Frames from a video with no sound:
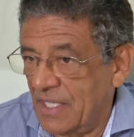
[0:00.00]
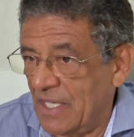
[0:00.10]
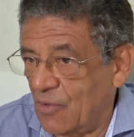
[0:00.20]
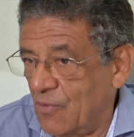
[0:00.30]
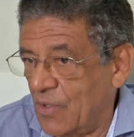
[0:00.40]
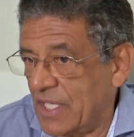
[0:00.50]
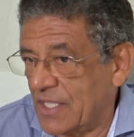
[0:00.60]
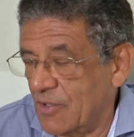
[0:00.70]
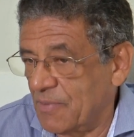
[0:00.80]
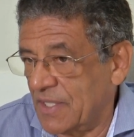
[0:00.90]
E a
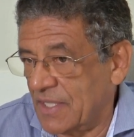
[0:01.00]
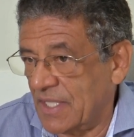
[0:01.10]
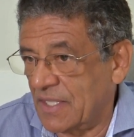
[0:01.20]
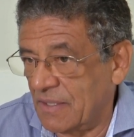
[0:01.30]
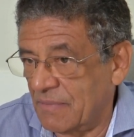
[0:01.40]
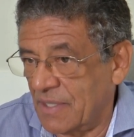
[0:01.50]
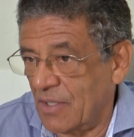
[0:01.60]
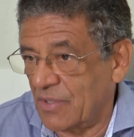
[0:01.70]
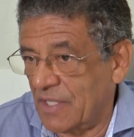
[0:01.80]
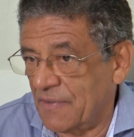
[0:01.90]
convocação o presidente
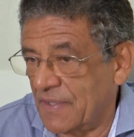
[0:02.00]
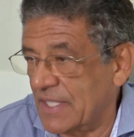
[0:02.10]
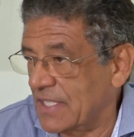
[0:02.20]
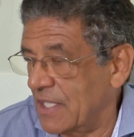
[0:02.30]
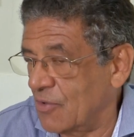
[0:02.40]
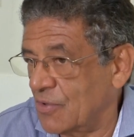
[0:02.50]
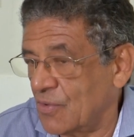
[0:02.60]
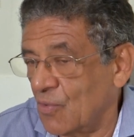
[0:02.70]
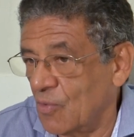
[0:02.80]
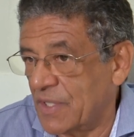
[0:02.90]
Brau já fez aos
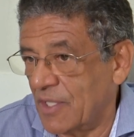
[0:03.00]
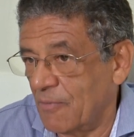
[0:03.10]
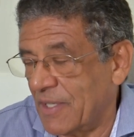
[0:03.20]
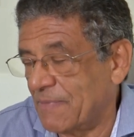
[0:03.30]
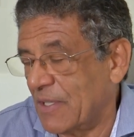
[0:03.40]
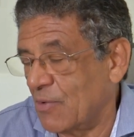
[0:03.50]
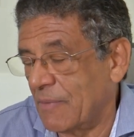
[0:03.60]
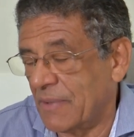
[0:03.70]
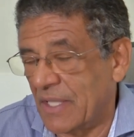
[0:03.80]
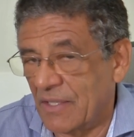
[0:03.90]
clubes que irão participar do
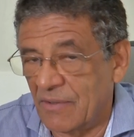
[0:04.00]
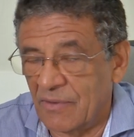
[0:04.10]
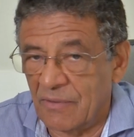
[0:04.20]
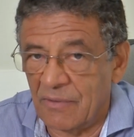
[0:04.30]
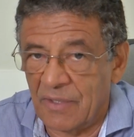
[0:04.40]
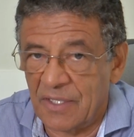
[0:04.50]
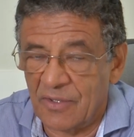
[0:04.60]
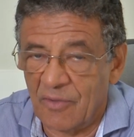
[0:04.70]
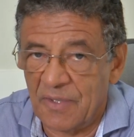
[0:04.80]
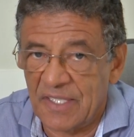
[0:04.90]
campeonato do ano
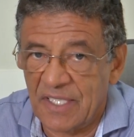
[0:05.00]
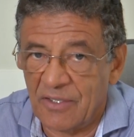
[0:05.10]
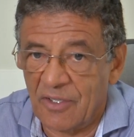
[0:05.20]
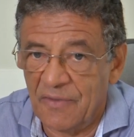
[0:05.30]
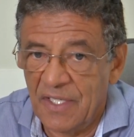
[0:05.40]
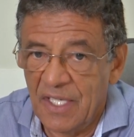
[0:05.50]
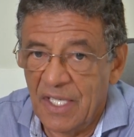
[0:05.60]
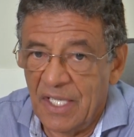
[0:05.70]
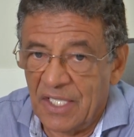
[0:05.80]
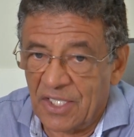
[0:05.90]
de 2019.
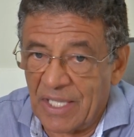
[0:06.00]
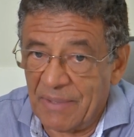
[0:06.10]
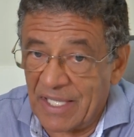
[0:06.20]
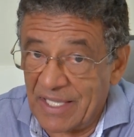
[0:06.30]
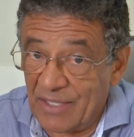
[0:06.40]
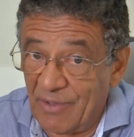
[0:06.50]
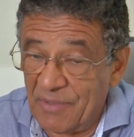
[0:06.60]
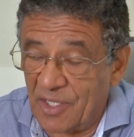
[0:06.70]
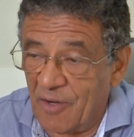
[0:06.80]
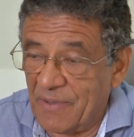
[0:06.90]
Está marcado o
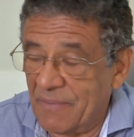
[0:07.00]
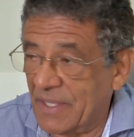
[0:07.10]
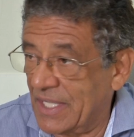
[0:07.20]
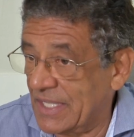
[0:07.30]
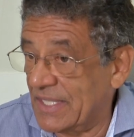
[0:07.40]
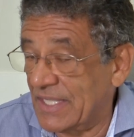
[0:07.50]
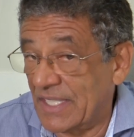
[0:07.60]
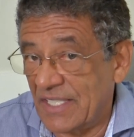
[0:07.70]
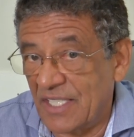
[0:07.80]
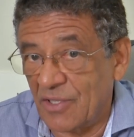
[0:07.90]
arbitral para amanhã às
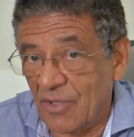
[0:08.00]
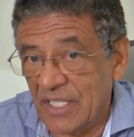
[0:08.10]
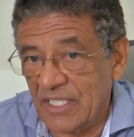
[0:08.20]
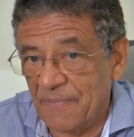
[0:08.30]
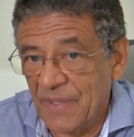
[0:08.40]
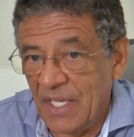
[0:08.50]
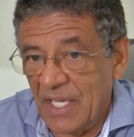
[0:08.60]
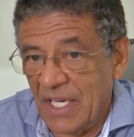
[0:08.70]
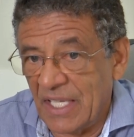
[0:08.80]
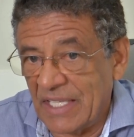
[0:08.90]
16 horas,
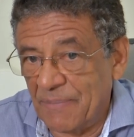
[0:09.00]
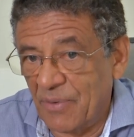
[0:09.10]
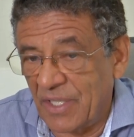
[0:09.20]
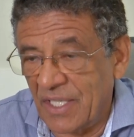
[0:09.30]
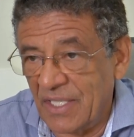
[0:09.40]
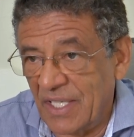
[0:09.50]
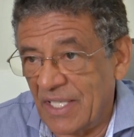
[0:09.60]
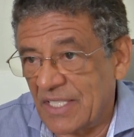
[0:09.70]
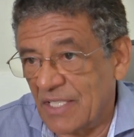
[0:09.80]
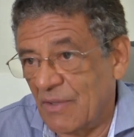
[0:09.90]
até porque em
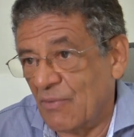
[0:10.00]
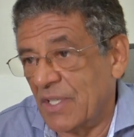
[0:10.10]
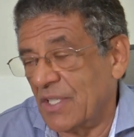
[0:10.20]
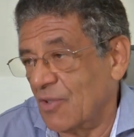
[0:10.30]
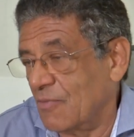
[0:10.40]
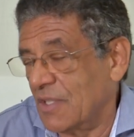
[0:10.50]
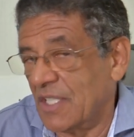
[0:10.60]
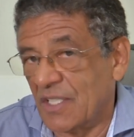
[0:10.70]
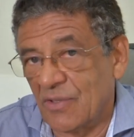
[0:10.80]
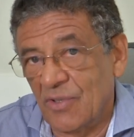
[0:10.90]
relação ao ano de
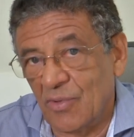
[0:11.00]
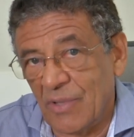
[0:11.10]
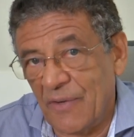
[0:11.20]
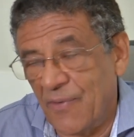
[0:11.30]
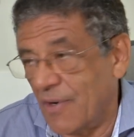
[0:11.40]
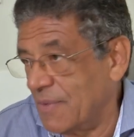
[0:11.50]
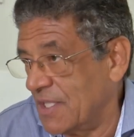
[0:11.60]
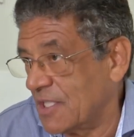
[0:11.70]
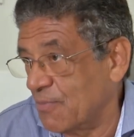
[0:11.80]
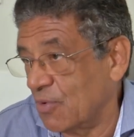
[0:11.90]
2018 a forma
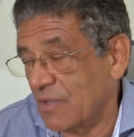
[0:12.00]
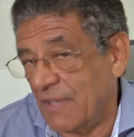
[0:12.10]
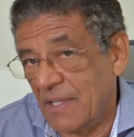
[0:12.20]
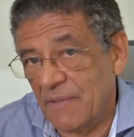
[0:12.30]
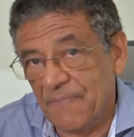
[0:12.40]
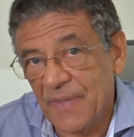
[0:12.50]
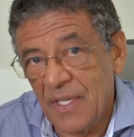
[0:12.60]
de disputa vai